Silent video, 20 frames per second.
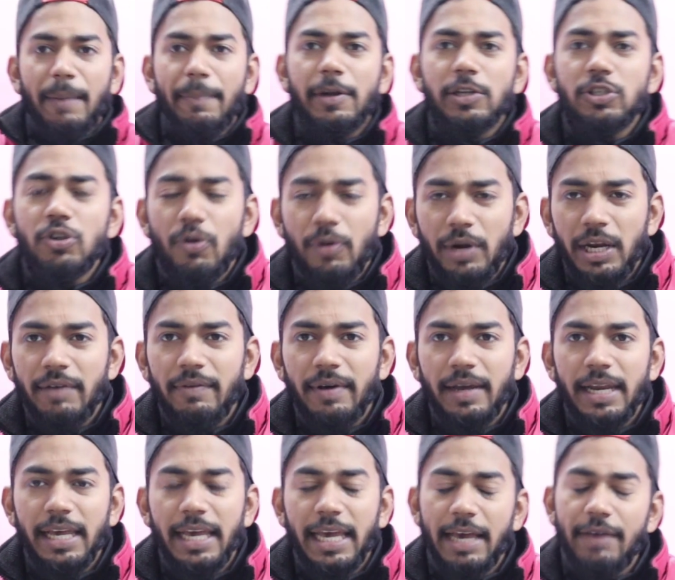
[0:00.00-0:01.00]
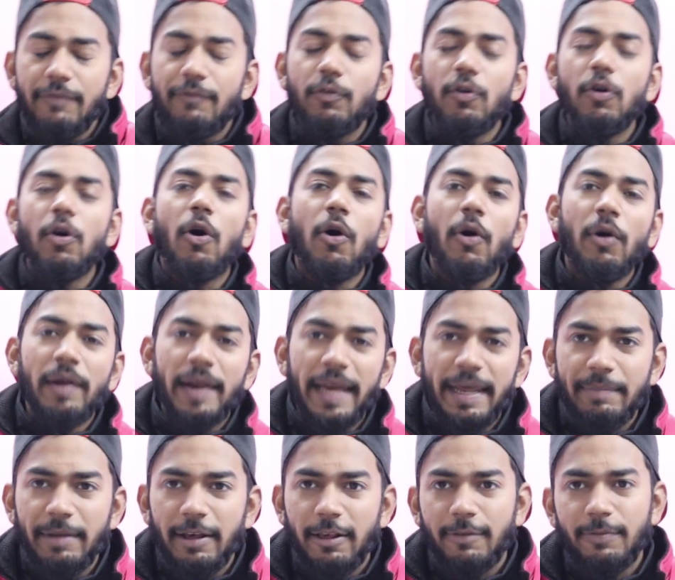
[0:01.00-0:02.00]
पेपर जो होने वाले हैं वो
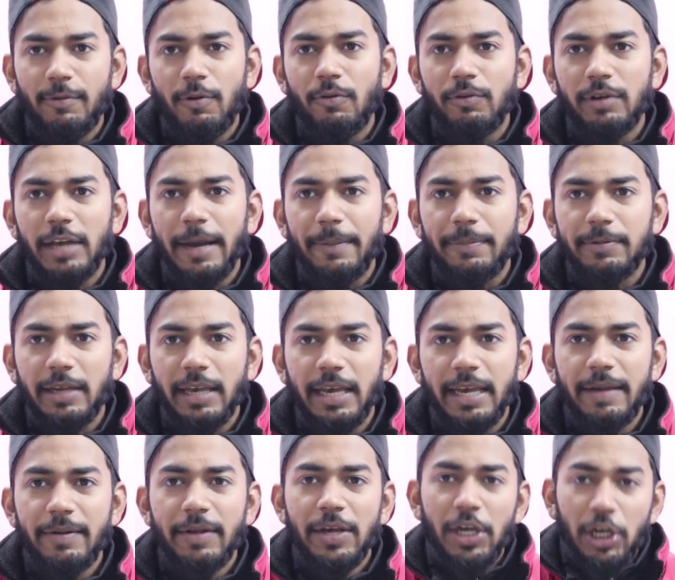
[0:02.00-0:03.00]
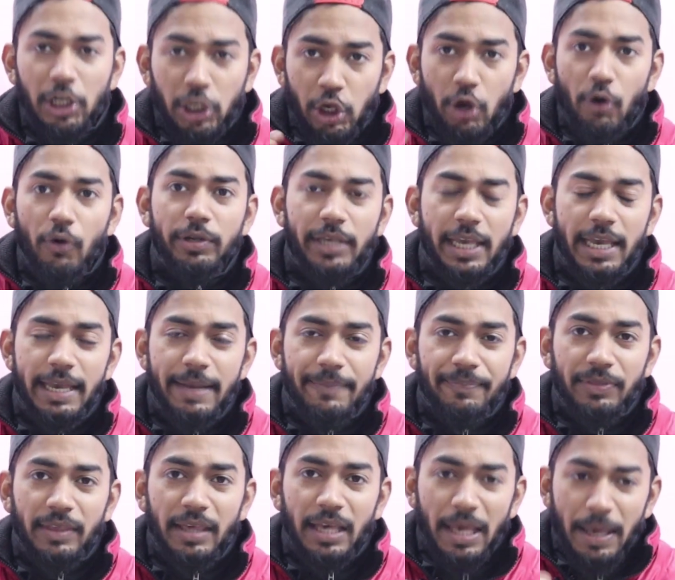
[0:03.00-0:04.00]
ऑनलाइन बेस पे होंगे आपके क्योंकि
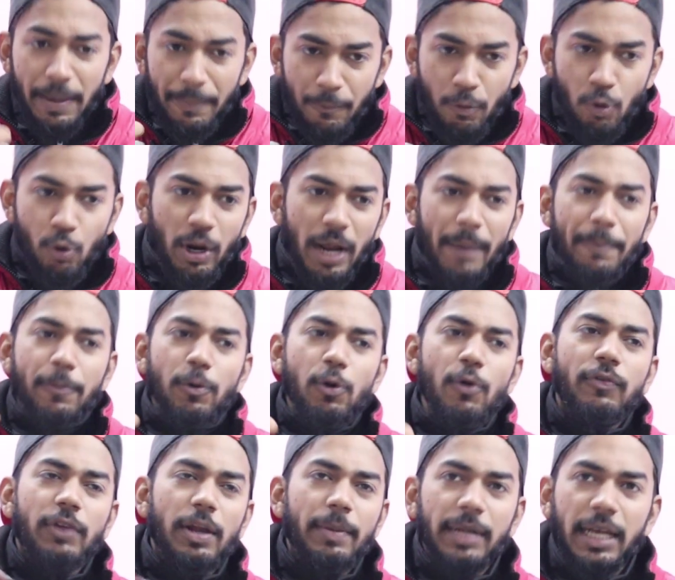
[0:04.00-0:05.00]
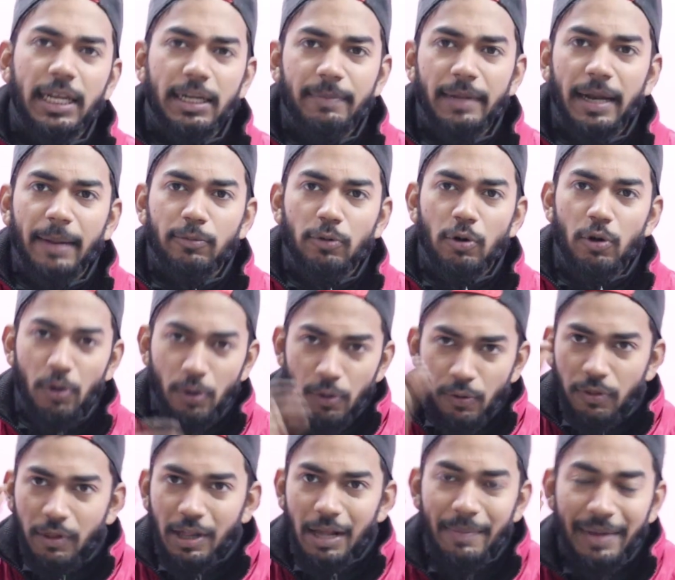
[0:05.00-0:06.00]
पूरा प्रूफ के बता में आपको
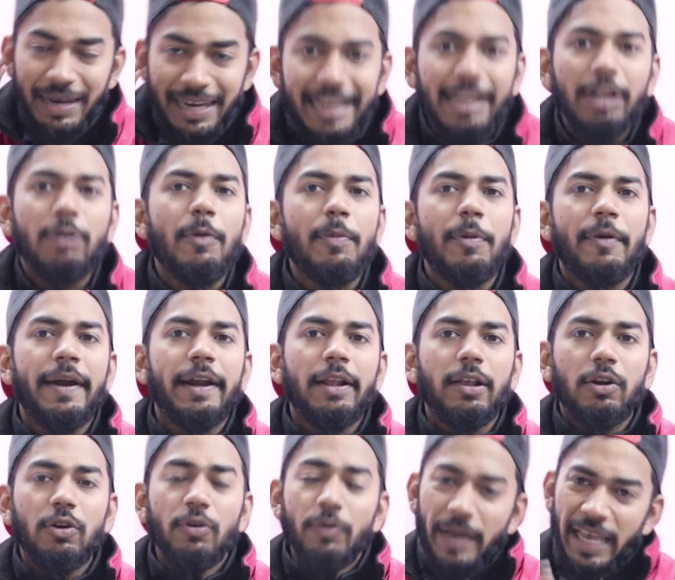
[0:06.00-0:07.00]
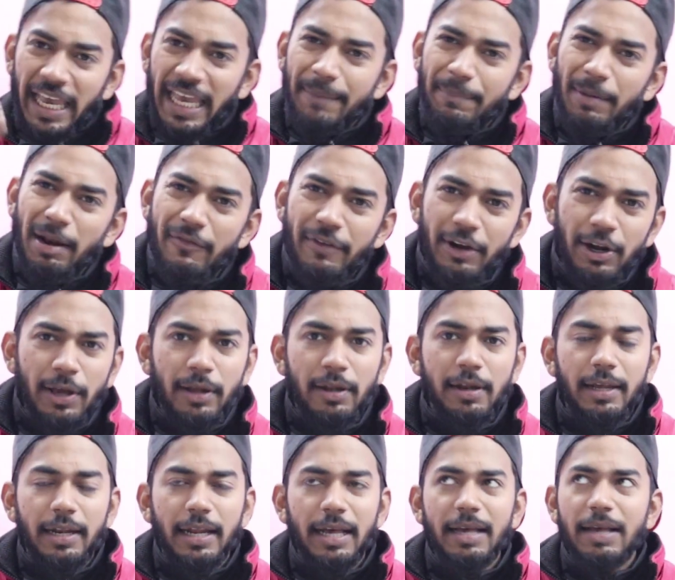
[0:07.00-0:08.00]
उसका मैं लिंक भी प्रोवाइड कर रहा हूँ एक बार वीडियो
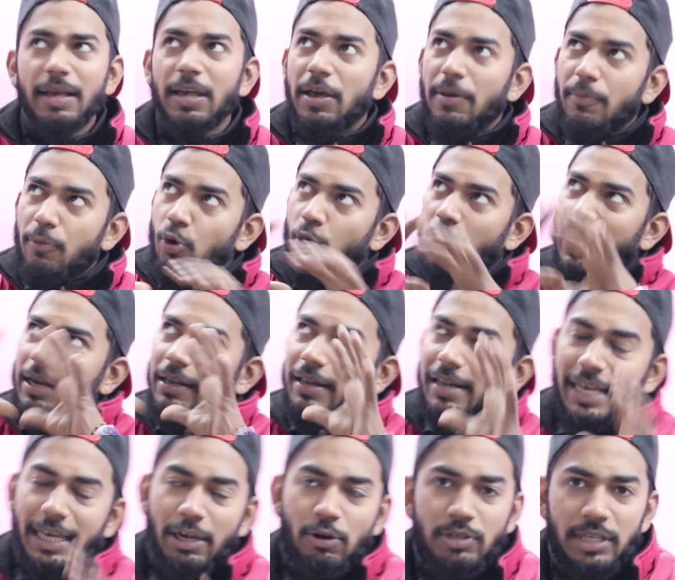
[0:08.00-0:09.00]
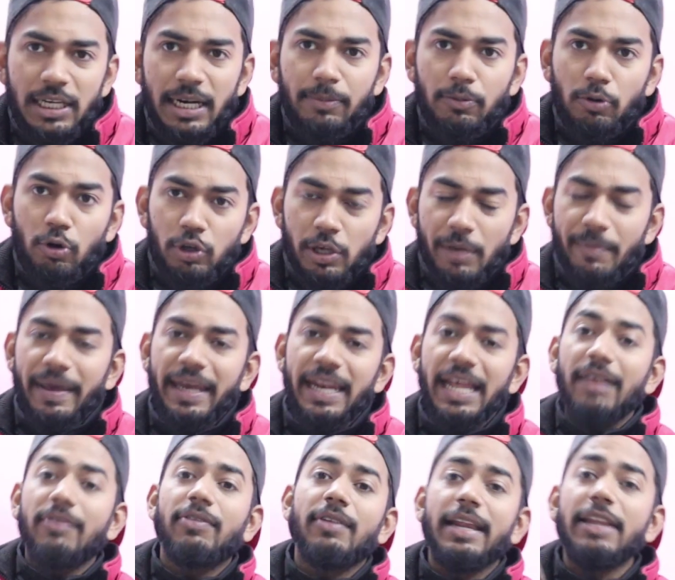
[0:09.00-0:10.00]
लेना पूरा क्लियर हो जाए आपको कि
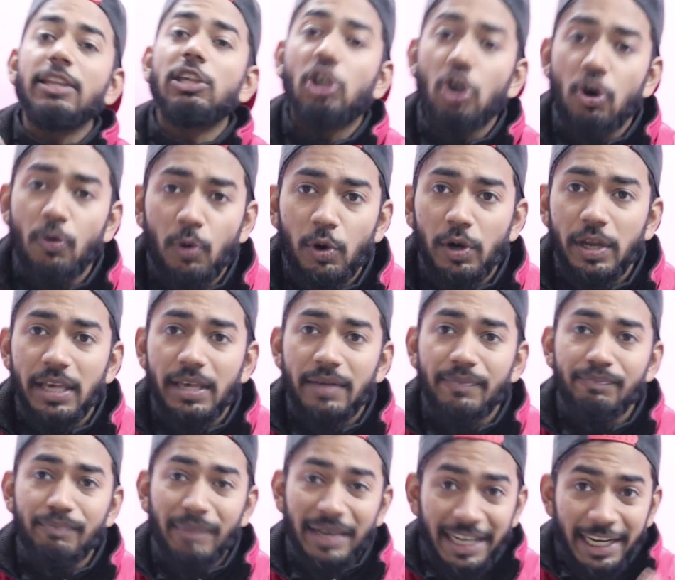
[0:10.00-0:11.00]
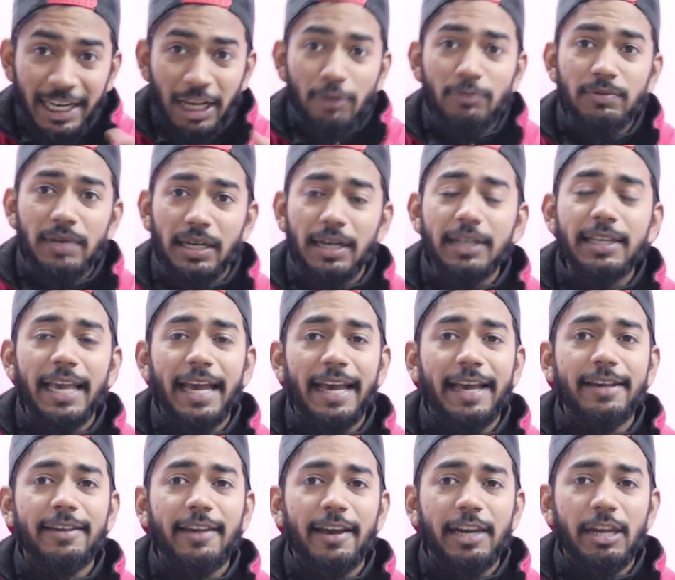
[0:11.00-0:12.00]
मैंने ऐसी लाइन क्यों बोली मैं डिटेल्स में रहा क्या
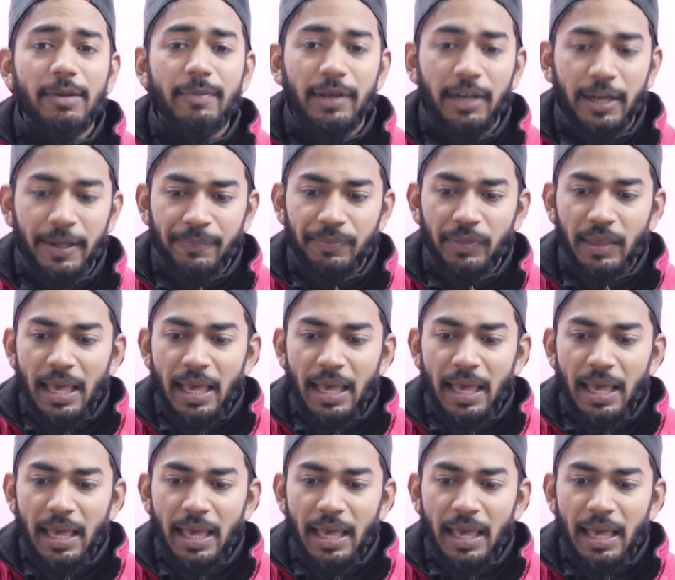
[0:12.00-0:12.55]
है क्या नहीं हमारा